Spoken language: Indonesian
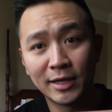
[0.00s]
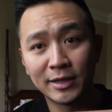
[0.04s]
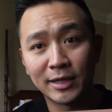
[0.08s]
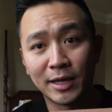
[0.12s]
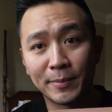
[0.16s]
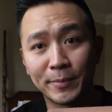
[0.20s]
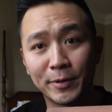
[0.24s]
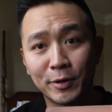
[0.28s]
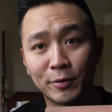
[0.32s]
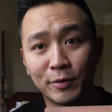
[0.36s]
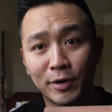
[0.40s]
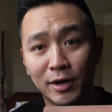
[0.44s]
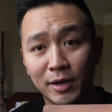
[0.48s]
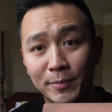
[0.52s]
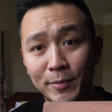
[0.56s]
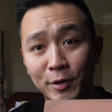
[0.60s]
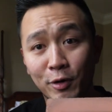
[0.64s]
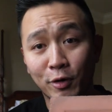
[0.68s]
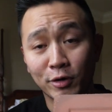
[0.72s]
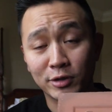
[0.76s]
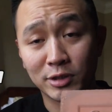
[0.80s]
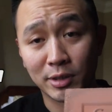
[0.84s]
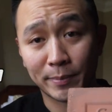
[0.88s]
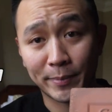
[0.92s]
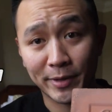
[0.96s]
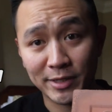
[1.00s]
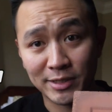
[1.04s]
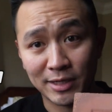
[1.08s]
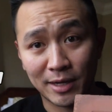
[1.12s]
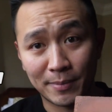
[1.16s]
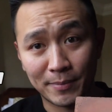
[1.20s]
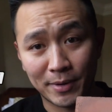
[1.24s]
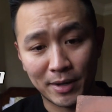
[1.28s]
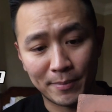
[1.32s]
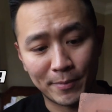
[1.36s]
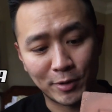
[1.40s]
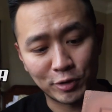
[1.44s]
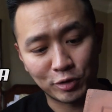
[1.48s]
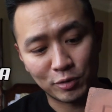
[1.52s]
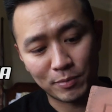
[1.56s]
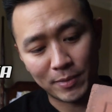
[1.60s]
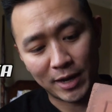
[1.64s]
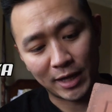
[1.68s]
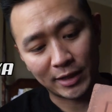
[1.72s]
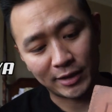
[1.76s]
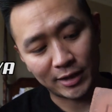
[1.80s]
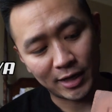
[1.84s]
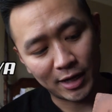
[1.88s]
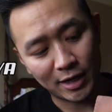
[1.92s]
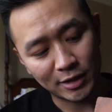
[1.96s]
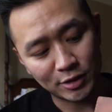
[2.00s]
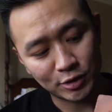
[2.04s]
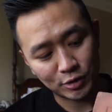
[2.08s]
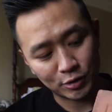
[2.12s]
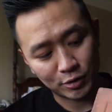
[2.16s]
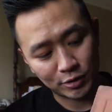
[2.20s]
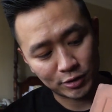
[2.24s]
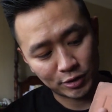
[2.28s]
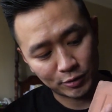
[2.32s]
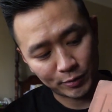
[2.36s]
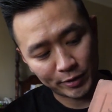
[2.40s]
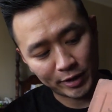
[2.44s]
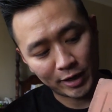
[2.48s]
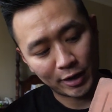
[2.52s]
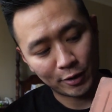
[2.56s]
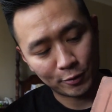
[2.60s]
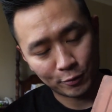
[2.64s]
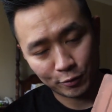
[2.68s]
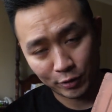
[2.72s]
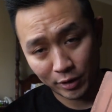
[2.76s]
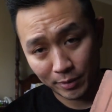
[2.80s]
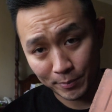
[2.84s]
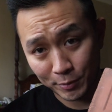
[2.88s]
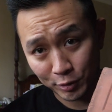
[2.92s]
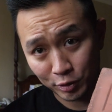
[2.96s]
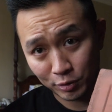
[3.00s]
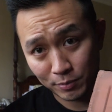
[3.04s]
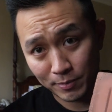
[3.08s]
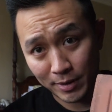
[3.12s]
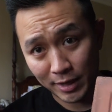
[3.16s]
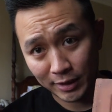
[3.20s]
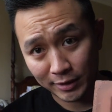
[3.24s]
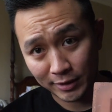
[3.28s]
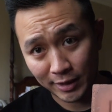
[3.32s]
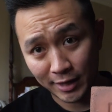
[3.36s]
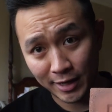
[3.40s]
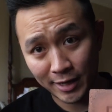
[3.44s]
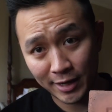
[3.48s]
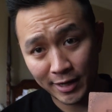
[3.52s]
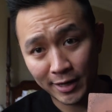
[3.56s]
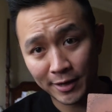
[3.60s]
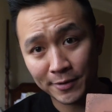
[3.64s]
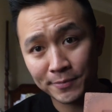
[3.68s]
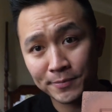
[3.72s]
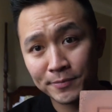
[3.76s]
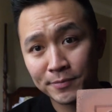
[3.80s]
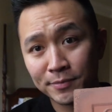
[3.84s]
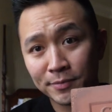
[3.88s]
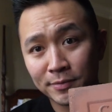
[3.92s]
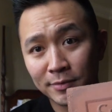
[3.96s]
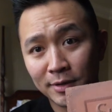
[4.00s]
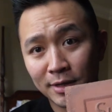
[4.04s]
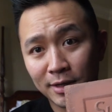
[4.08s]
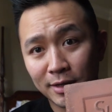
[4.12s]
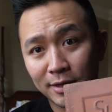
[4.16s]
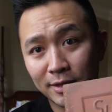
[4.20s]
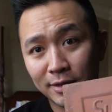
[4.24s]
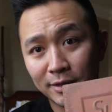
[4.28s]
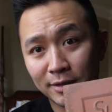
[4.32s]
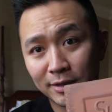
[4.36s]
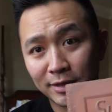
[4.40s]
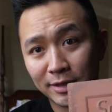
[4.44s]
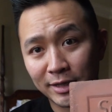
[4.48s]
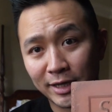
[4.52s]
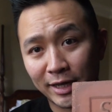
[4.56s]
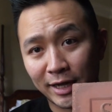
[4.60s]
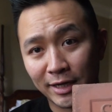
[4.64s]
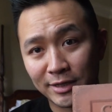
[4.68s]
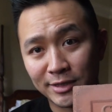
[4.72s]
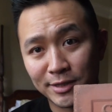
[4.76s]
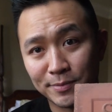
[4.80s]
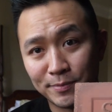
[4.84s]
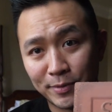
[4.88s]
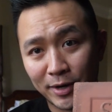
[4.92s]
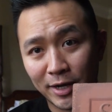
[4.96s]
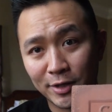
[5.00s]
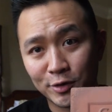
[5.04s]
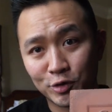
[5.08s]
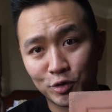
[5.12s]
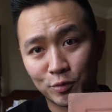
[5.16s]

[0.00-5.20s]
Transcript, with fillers: tapi kurang lebih konsepnya sama, batu bata, sesuai dengan ukuran batu bata, dikasih brand